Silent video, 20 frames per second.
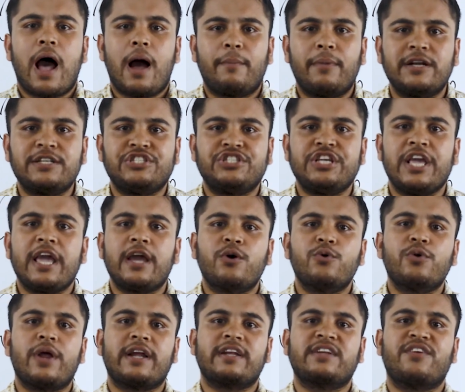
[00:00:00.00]
আমার যে
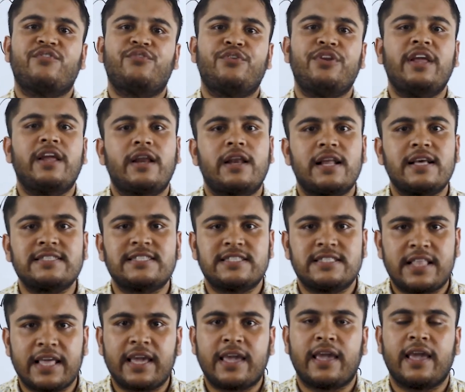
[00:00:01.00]
কোনো একটা ফ্রি ক্লাস
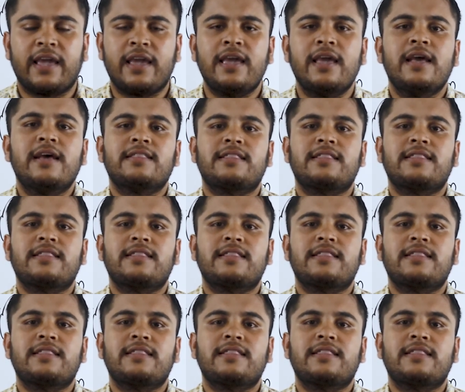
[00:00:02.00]
দেখে